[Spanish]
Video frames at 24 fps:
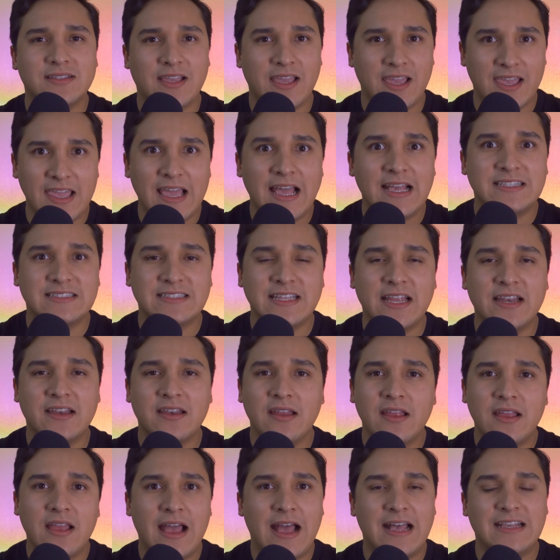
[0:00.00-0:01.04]
que ya
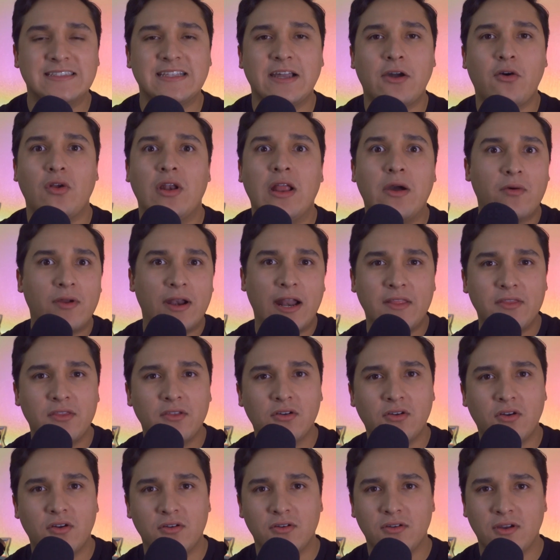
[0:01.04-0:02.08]
están hasta
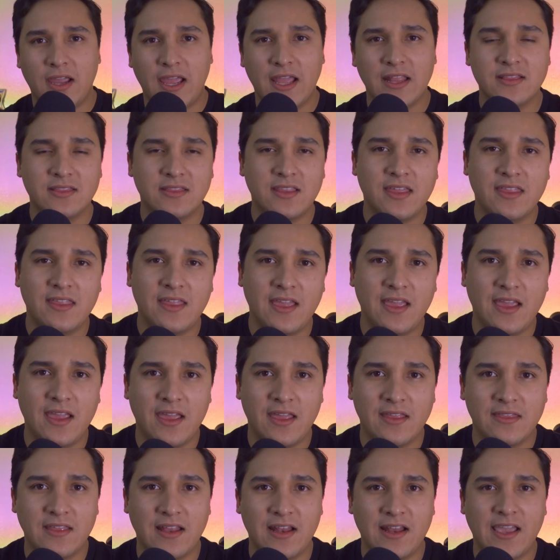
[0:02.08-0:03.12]
colaborando con gente
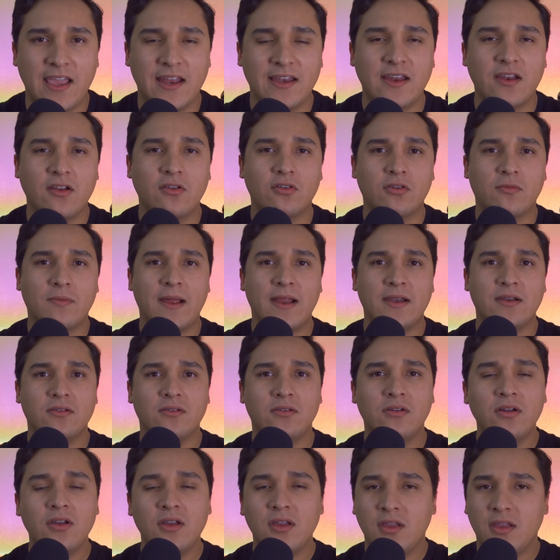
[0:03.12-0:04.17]
de, del género
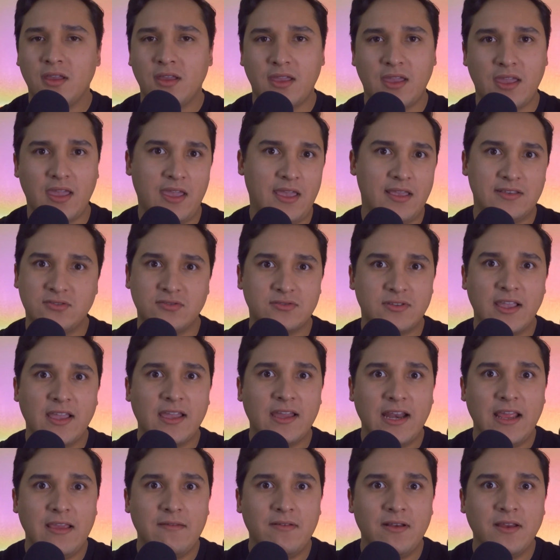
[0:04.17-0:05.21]
urbano, que eso está
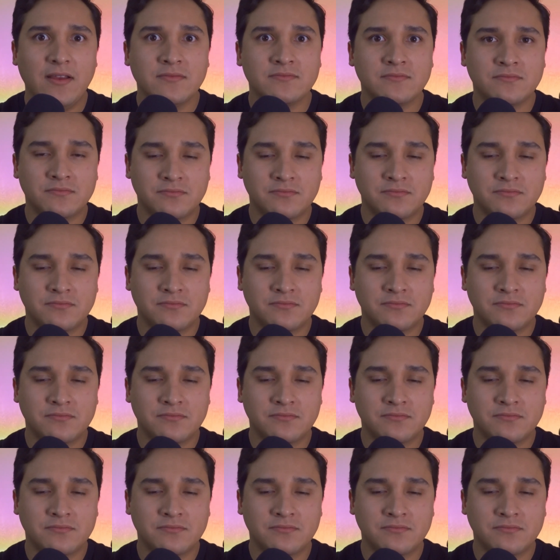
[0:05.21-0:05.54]
increíble.